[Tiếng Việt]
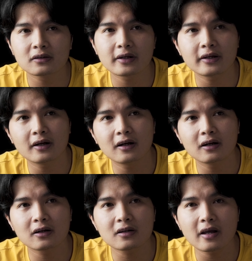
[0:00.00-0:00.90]
thì uh,
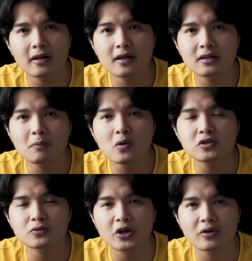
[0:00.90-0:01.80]
có thể lên tới
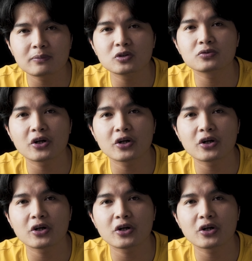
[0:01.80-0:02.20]
40 triệu 50